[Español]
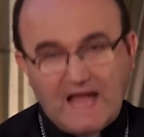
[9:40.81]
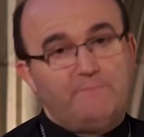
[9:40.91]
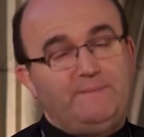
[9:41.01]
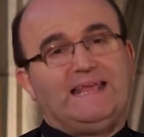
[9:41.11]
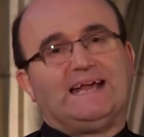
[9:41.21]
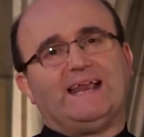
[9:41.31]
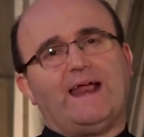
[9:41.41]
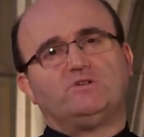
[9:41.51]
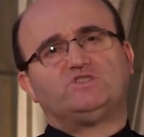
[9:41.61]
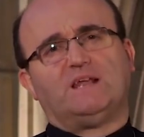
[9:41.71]
aplicar
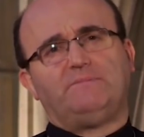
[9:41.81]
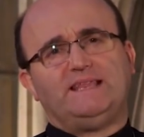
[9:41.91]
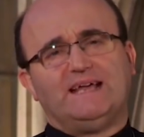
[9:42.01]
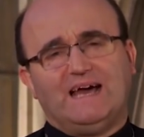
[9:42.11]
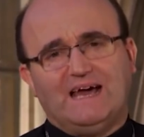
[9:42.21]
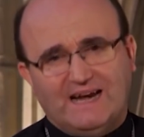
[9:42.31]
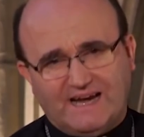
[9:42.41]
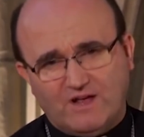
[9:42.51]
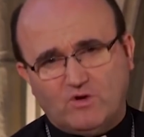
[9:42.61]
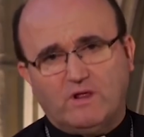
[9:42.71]
a nuestra vida,
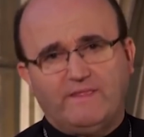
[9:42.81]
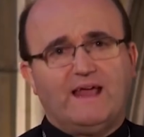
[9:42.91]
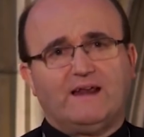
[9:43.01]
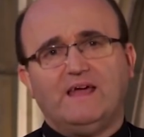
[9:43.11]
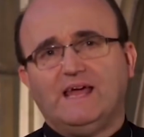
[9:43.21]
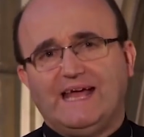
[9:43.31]
recordar